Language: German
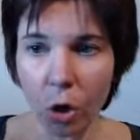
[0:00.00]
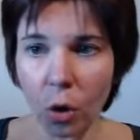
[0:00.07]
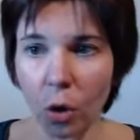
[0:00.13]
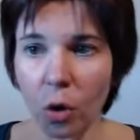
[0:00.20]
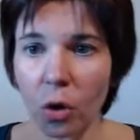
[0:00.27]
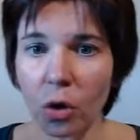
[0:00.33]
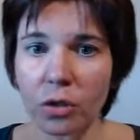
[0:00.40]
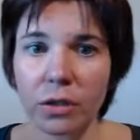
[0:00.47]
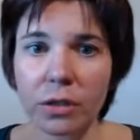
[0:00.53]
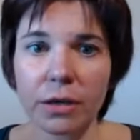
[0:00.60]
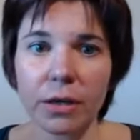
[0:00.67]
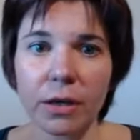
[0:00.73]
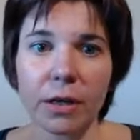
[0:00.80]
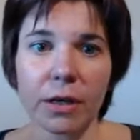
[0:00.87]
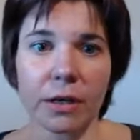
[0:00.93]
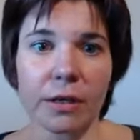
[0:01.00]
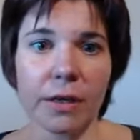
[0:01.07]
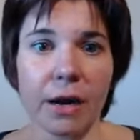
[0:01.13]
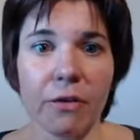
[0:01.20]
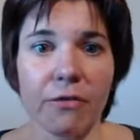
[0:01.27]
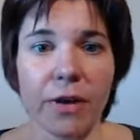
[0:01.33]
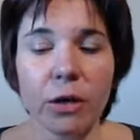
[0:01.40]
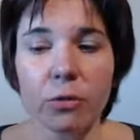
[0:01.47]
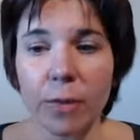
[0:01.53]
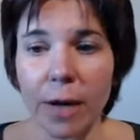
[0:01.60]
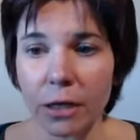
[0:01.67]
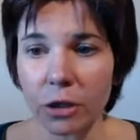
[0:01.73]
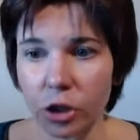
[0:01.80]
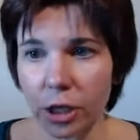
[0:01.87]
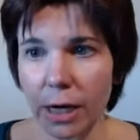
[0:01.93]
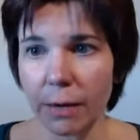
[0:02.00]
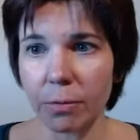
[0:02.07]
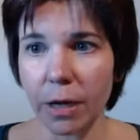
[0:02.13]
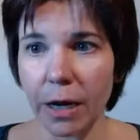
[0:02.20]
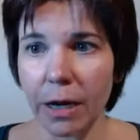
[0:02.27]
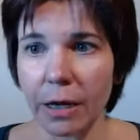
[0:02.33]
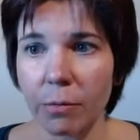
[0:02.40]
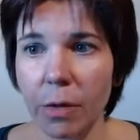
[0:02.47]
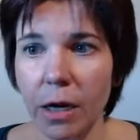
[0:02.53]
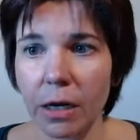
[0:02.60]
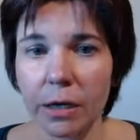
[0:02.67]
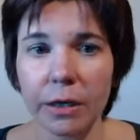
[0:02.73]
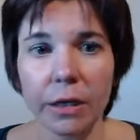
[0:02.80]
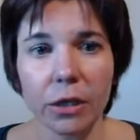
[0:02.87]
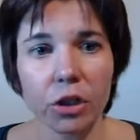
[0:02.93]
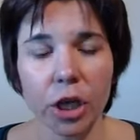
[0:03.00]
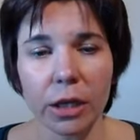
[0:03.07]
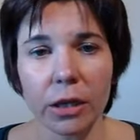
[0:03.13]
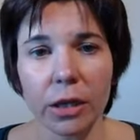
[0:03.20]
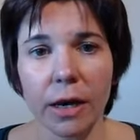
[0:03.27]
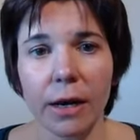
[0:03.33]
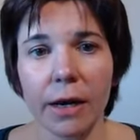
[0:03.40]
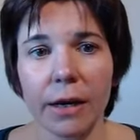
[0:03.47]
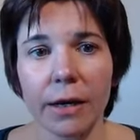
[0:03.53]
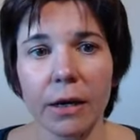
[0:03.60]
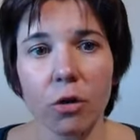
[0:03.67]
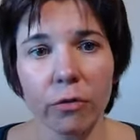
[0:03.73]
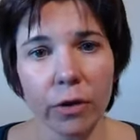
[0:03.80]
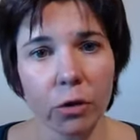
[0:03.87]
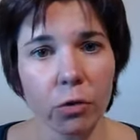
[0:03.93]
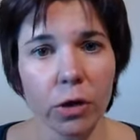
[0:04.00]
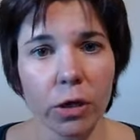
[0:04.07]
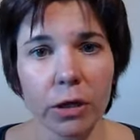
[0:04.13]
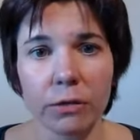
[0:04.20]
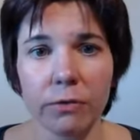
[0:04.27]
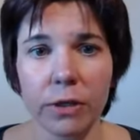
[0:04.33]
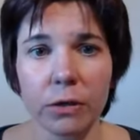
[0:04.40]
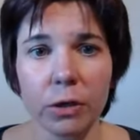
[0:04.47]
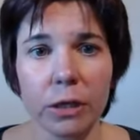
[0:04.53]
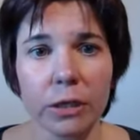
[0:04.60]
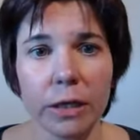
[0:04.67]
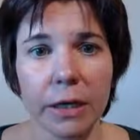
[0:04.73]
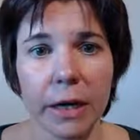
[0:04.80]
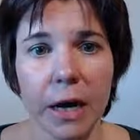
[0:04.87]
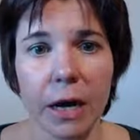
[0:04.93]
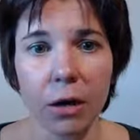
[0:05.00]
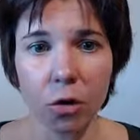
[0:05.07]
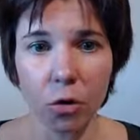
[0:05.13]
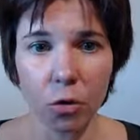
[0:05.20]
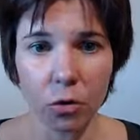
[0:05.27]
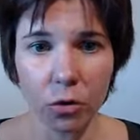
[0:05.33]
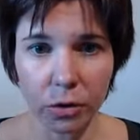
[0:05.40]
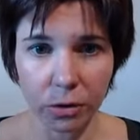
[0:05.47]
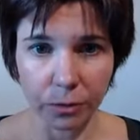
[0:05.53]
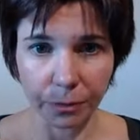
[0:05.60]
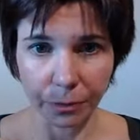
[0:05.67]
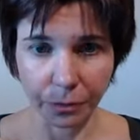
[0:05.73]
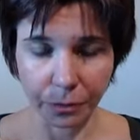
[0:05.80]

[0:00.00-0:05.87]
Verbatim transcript: Und ja, wenn du magst, schreib gerne mal in den Chat rein, auch wenn du dir das Video hinterher anguckst,